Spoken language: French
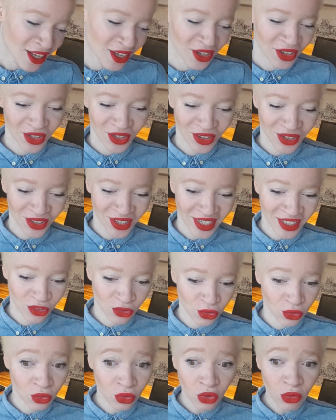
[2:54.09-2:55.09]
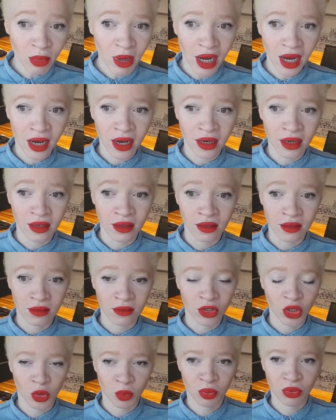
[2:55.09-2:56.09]
et du coup, ben,
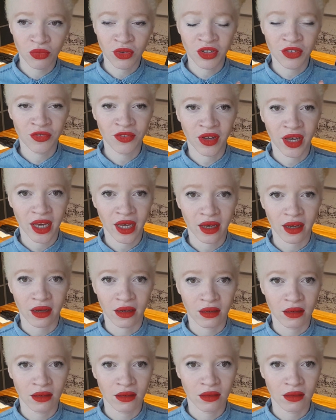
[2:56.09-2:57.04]
je pouvais faire